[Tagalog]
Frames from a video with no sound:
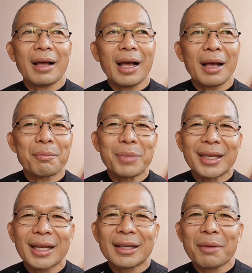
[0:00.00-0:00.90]
uh,
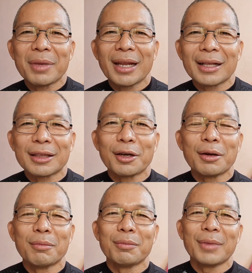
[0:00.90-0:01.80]
bigyan kami ng
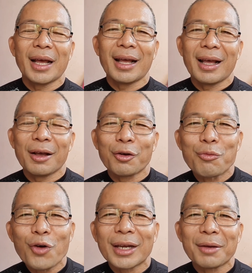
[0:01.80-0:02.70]
term na
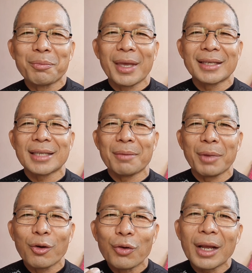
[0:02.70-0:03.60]
kumuha ng piyesa.
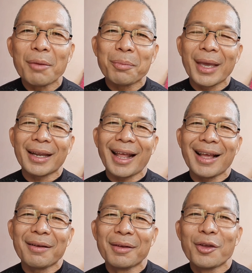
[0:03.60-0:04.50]
Pag kulang ang
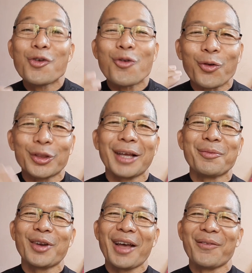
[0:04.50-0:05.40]
pera, utang
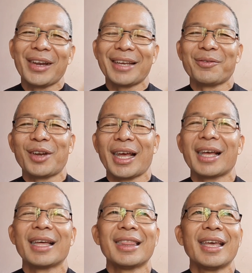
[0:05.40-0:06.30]
mo na, balik mo na.
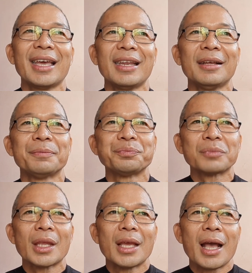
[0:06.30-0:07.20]
And then,
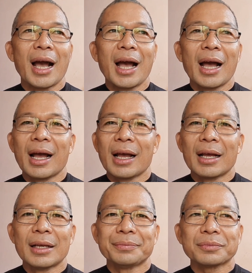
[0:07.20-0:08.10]

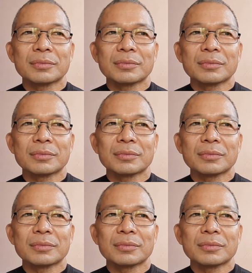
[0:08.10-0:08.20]
uh,